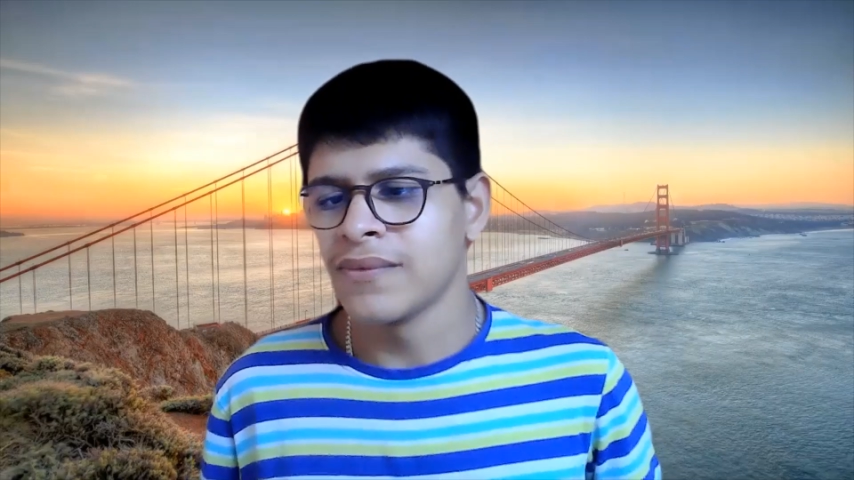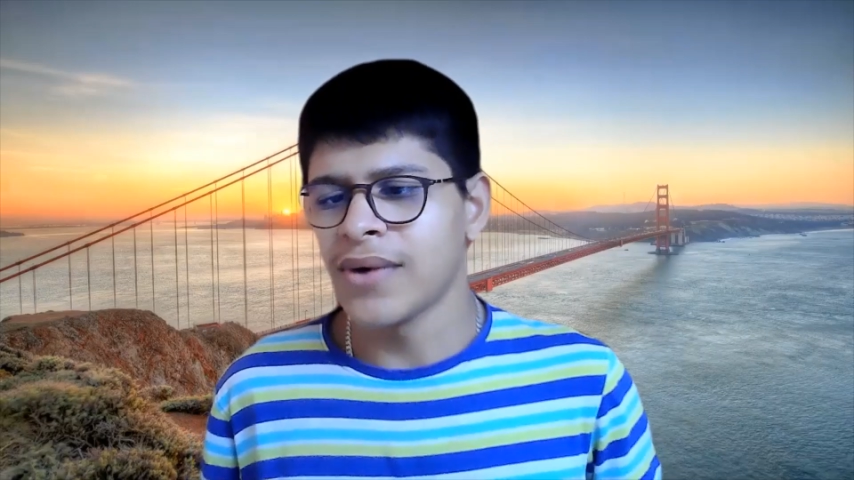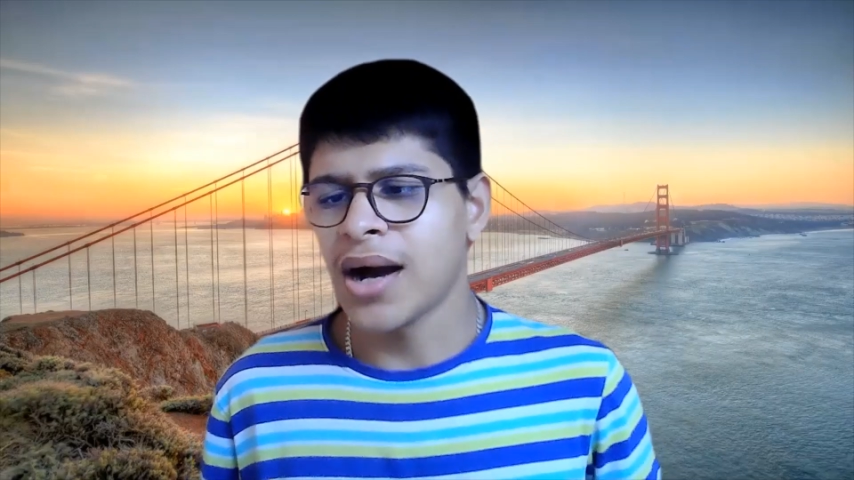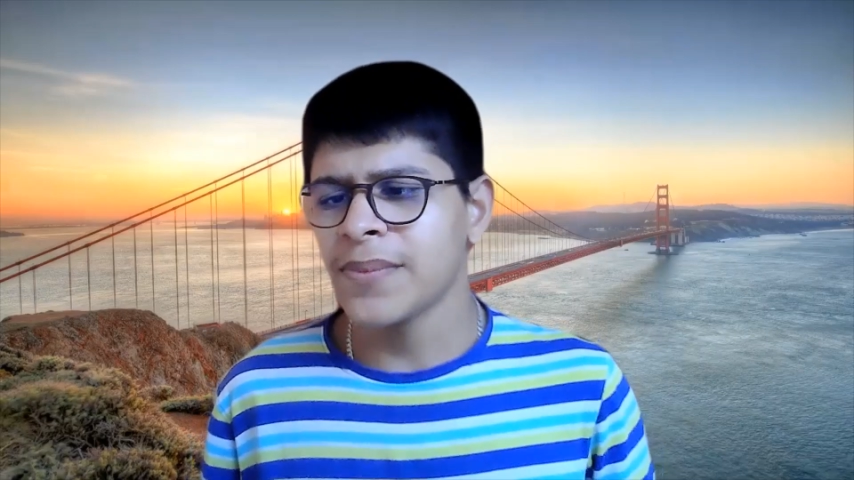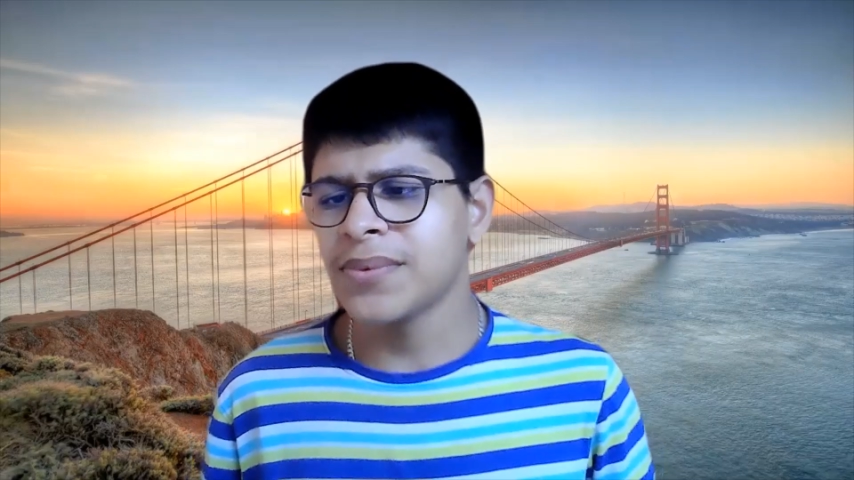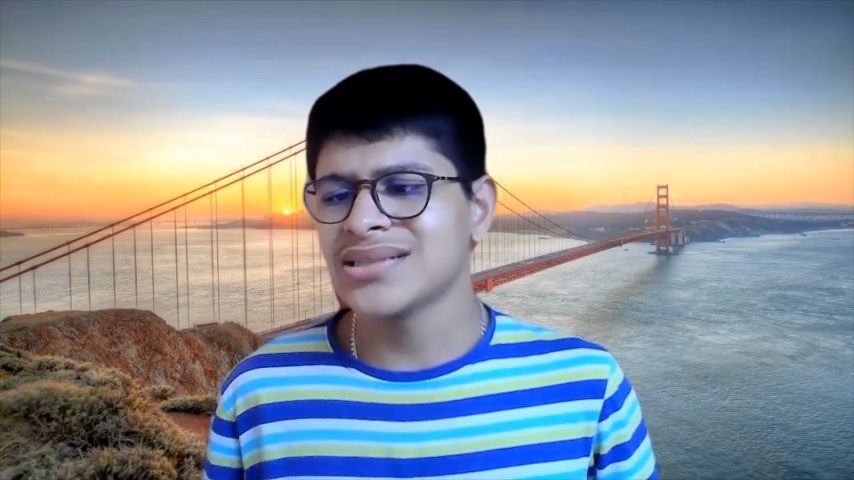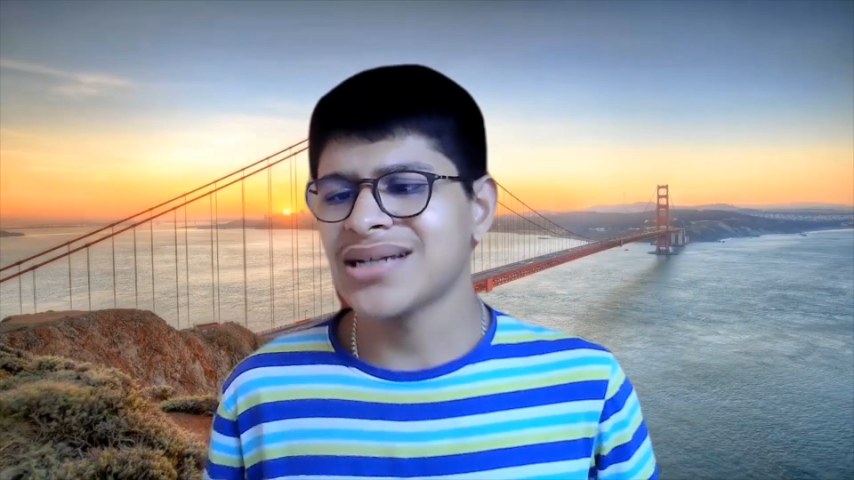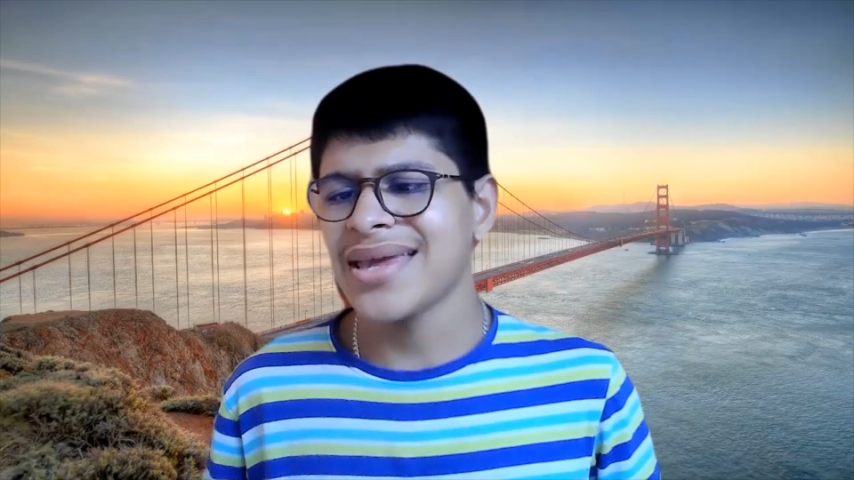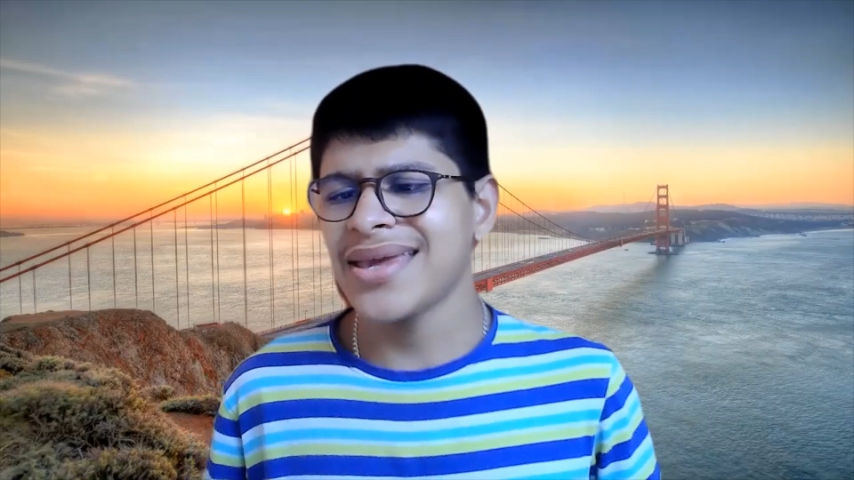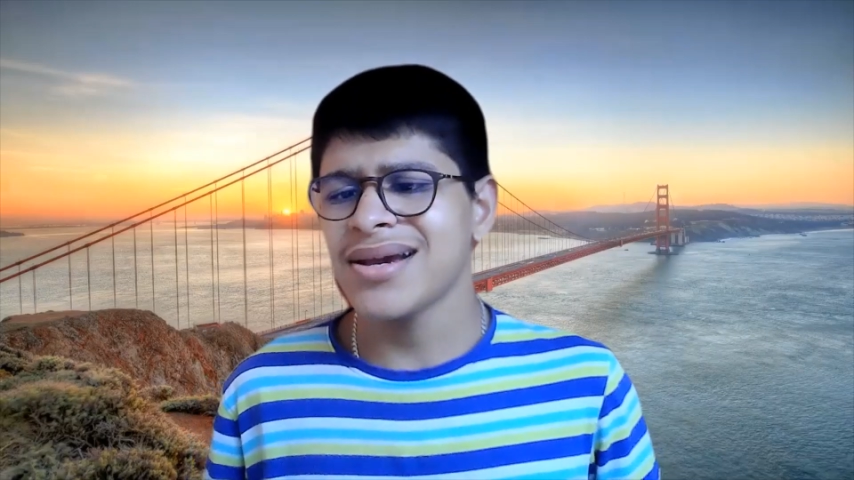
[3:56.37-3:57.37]
वहाँ पर
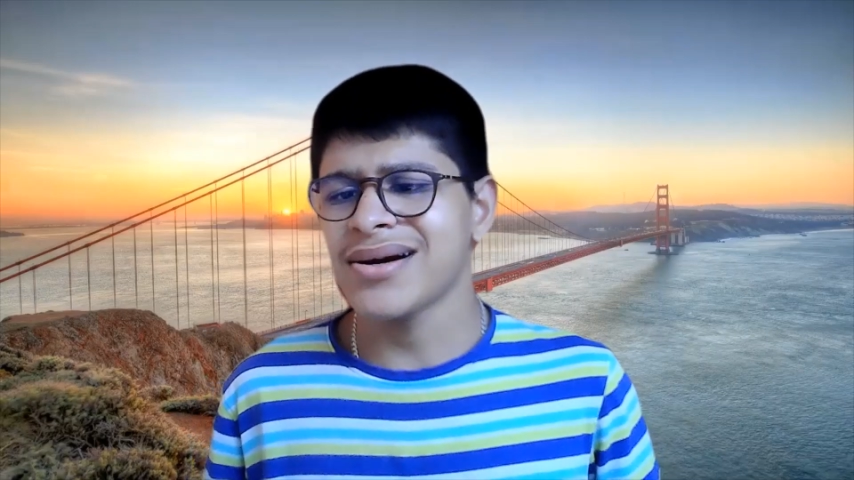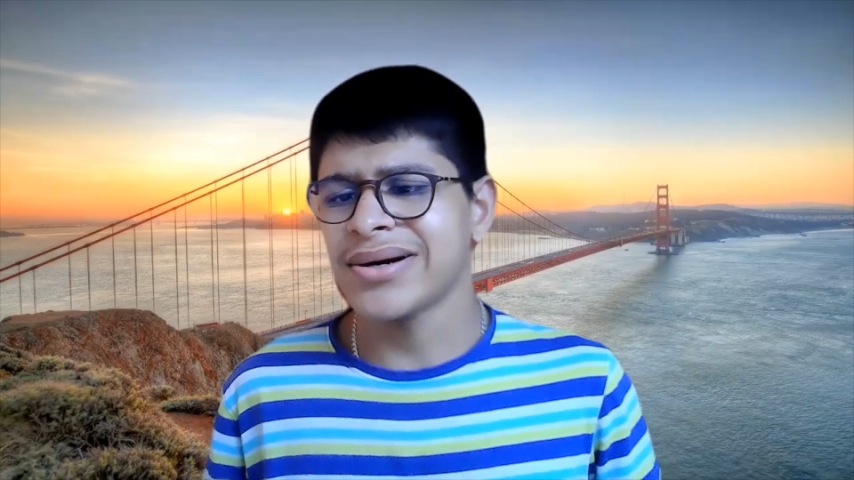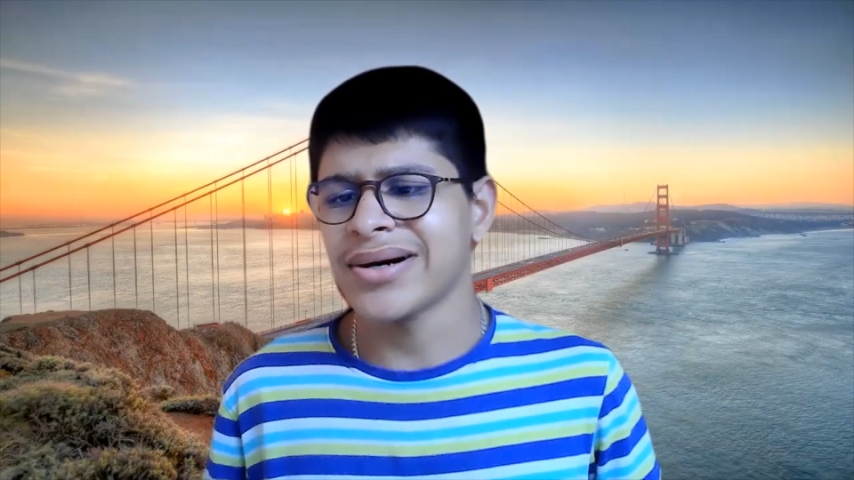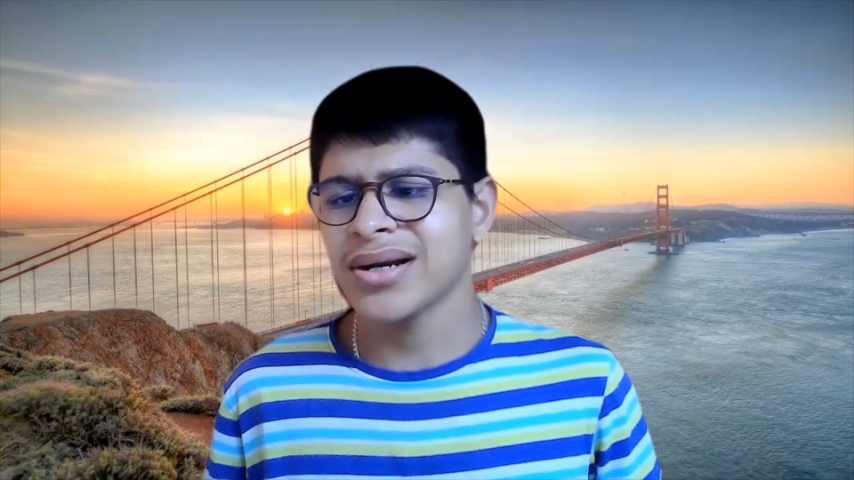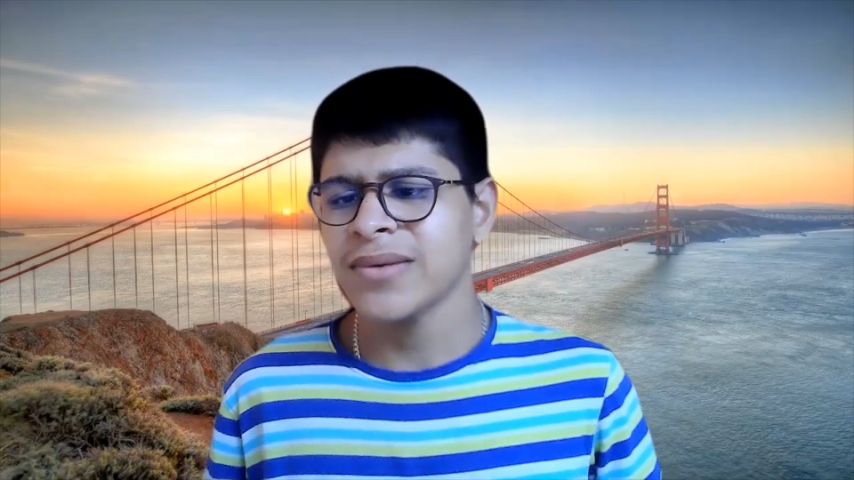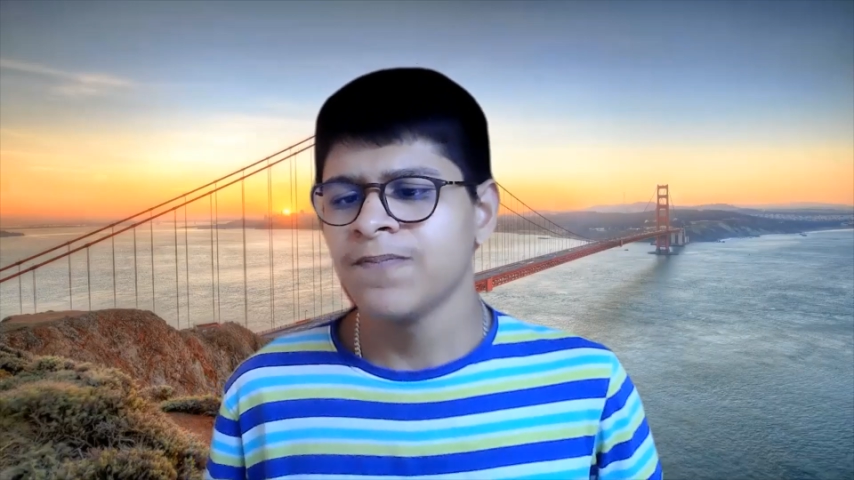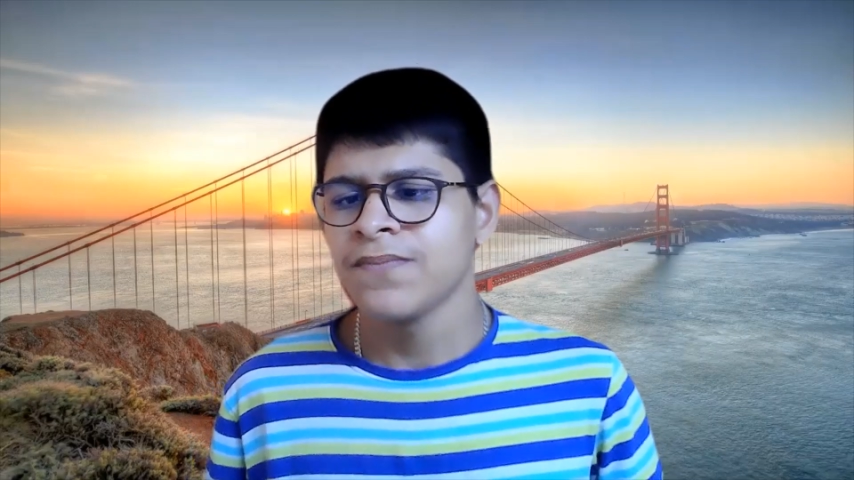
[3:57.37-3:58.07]
जाइए और